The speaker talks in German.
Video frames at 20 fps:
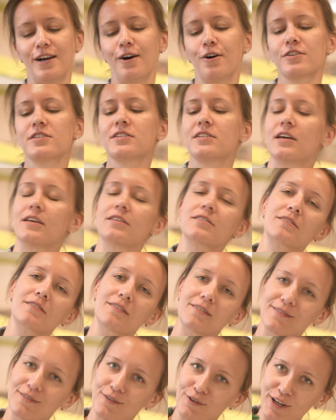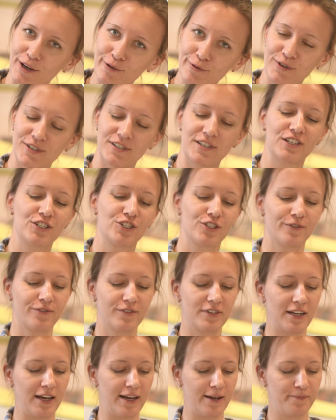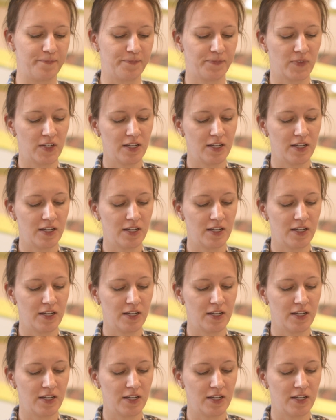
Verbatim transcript: austesten und dafür ist der Stift da.